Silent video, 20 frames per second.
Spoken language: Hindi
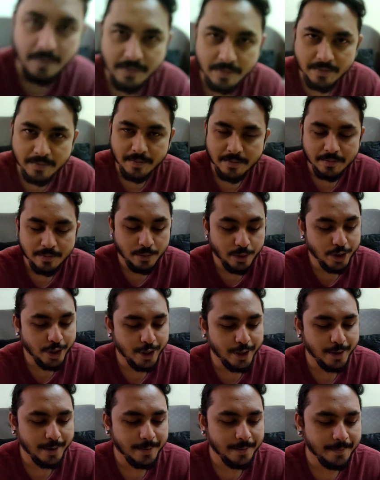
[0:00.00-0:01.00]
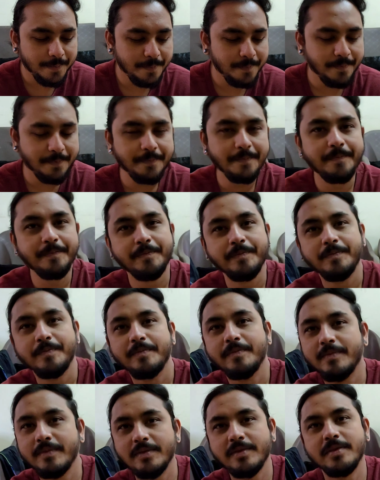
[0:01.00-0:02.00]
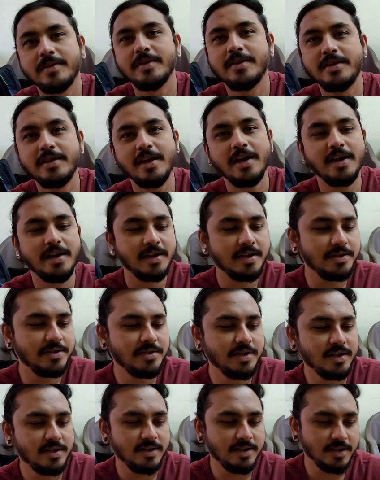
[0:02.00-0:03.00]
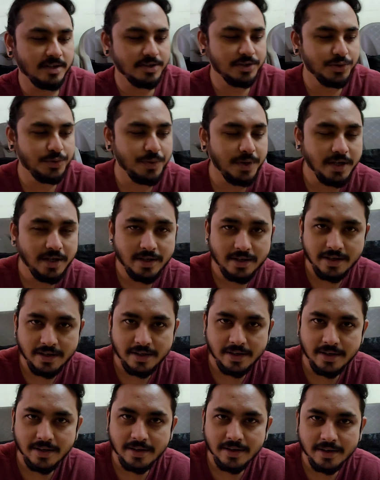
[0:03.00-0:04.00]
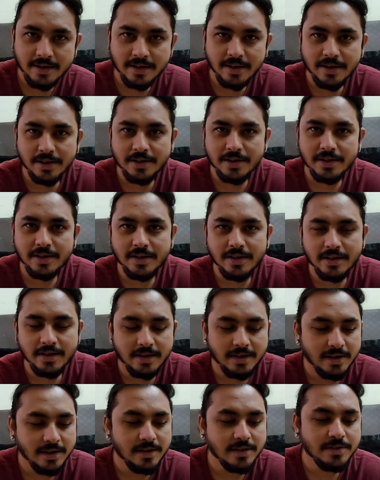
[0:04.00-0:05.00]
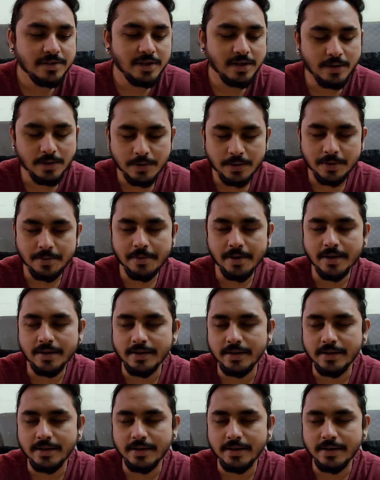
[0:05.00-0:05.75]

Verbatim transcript: हेमल आपके लिए कुछ अलग भी है अच्छा सा क्या है अच्छा सा आंखें बंद कर दीजिए मैं देती हूँ चलो कोई बात